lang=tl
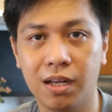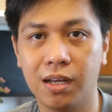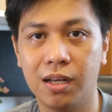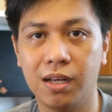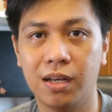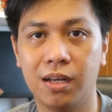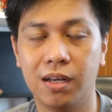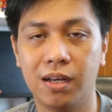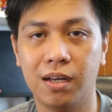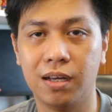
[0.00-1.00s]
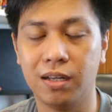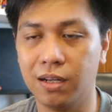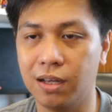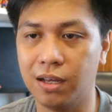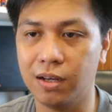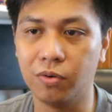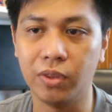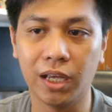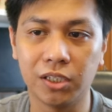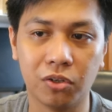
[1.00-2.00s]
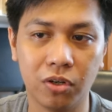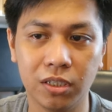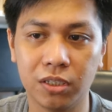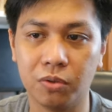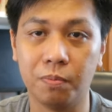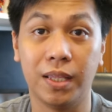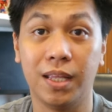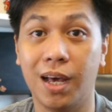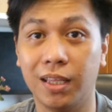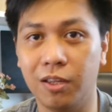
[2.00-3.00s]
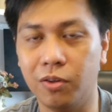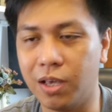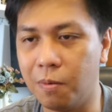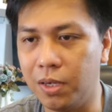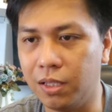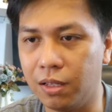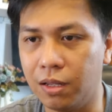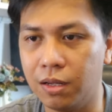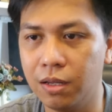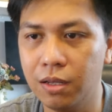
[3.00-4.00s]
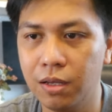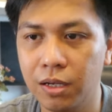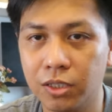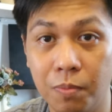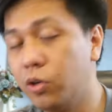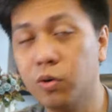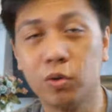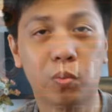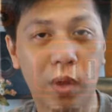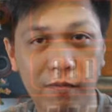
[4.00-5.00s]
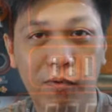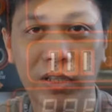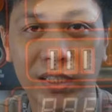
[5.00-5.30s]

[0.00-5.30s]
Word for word: na na connection, so pwede natin yun gamitin. So yung 12